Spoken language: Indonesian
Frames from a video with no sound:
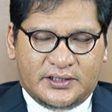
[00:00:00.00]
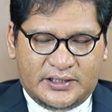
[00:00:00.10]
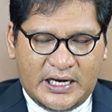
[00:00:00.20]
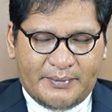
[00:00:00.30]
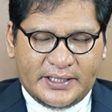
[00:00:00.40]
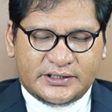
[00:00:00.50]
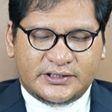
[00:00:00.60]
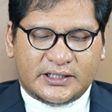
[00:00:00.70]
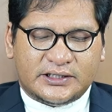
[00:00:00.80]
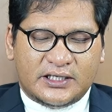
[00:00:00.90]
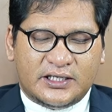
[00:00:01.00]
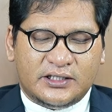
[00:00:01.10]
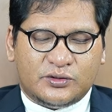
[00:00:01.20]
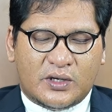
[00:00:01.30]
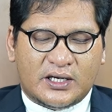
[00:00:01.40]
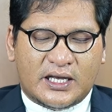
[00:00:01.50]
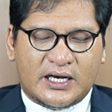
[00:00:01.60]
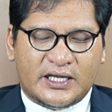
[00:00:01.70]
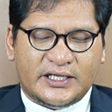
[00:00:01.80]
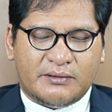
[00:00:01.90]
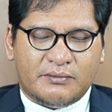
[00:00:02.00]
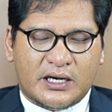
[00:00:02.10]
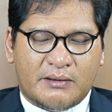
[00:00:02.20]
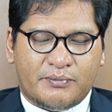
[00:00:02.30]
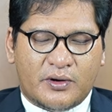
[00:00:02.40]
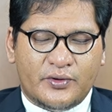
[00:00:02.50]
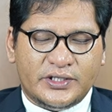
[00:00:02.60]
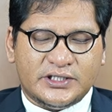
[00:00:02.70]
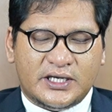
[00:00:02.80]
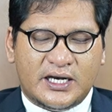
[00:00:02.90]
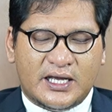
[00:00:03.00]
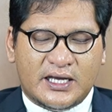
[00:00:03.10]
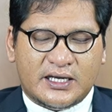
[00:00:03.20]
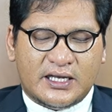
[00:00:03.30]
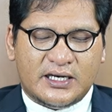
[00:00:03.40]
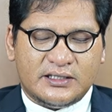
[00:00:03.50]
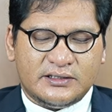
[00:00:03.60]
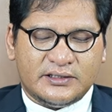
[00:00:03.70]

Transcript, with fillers: Damai sejahtera dari Tuhan Allah yang melampaui segala akal,